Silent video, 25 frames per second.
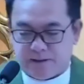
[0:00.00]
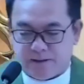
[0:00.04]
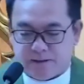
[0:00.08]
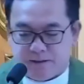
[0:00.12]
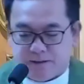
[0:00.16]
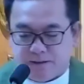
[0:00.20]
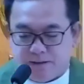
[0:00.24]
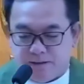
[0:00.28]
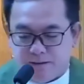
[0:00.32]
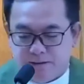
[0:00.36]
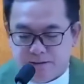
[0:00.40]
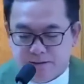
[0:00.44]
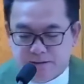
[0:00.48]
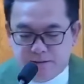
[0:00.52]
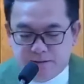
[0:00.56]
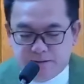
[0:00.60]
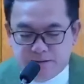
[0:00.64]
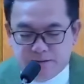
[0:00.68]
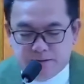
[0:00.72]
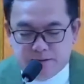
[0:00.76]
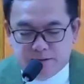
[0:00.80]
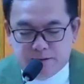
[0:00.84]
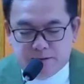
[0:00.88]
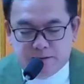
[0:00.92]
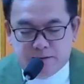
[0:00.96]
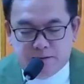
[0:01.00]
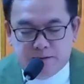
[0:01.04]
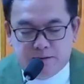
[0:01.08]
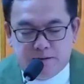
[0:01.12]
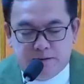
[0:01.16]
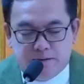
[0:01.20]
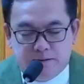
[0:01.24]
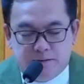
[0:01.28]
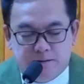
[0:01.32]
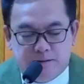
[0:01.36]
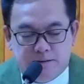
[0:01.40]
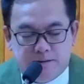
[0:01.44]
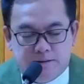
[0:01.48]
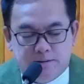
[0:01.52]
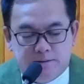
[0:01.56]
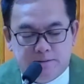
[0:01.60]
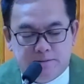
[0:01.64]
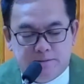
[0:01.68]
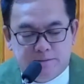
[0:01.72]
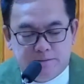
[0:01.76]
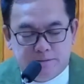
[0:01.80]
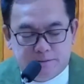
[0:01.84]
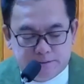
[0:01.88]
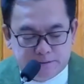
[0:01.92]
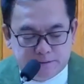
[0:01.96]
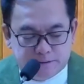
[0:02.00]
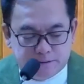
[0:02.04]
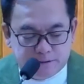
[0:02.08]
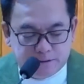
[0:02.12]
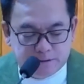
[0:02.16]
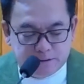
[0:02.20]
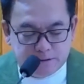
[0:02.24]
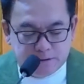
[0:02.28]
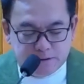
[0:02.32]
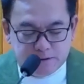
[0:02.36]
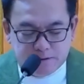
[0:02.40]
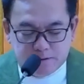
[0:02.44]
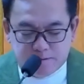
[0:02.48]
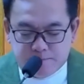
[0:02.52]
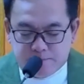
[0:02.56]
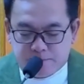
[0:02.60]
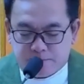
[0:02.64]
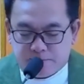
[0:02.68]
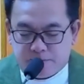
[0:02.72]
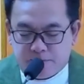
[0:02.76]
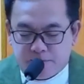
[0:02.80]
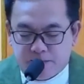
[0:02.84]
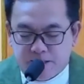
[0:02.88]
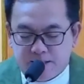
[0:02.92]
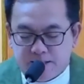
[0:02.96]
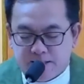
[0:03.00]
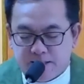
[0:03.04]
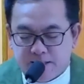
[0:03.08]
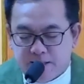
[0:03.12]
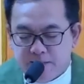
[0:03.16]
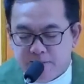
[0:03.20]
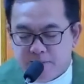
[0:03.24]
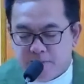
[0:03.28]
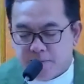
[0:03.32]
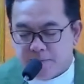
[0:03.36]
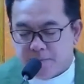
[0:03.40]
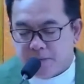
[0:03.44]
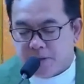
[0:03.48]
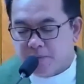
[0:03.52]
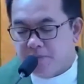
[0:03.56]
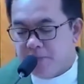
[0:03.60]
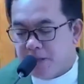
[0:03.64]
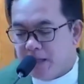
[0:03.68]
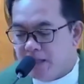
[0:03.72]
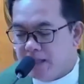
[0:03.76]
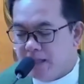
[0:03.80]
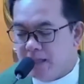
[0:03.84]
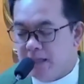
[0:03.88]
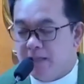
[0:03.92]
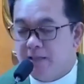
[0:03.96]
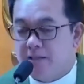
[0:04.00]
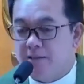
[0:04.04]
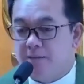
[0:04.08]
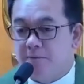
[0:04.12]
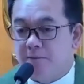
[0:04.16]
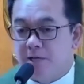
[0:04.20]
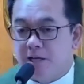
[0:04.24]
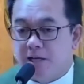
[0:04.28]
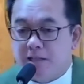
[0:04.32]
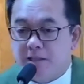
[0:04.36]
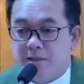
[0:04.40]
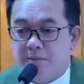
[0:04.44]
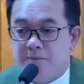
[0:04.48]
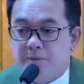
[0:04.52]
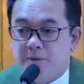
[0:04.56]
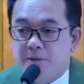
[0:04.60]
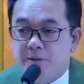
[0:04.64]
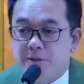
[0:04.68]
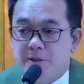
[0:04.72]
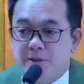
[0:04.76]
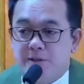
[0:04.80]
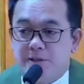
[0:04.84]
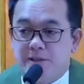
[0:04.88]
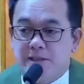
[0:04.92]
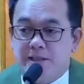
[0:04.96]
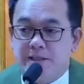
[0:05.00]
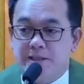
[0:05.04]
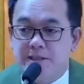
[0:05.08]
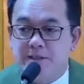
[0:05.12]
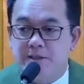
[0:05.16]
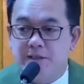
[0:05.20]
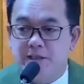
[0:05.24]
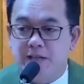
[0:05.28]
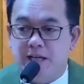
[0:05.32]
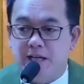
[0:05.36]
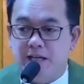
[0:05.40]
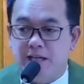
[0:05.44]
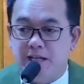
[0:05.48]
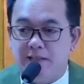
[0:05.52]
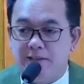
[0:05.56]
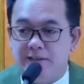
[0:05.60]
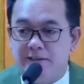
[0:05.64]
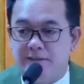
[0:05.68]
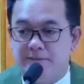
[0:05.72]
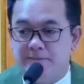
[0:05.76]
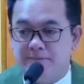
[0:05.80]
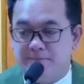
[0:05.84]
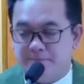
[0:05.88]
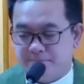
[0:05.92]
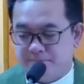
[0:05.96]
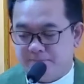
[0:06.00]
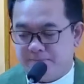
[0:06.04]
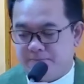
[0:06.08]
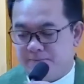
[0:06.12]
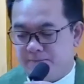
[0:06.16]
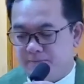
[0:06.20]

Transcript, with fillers: Heso Kristo. Magsiupo na po ang lahat. Isang mapagpalang umaga po sa inyong lahat.